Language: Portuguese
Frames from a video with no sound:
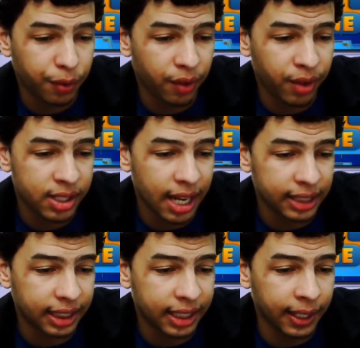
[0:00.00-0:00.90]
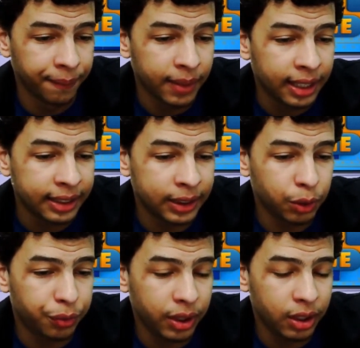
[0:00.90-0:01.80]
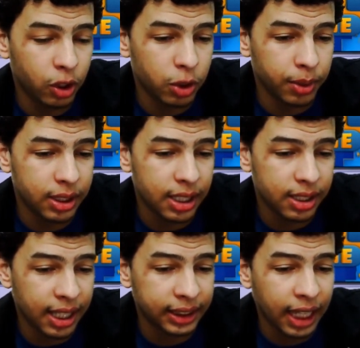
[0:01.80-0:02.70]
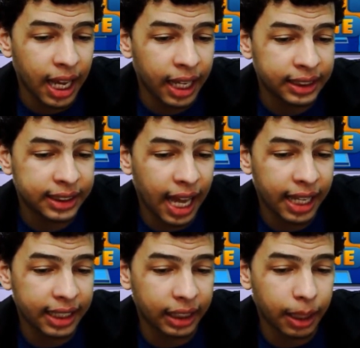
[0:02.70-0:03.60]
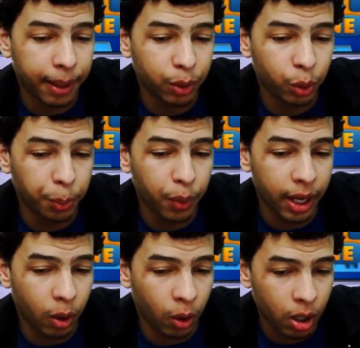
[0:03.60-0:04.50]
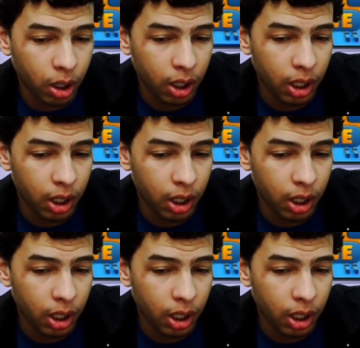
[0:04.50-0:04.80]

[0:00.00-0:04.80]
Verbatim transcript: frequência esta que desde o fim de 2016 está arrendada para o Grupo Record,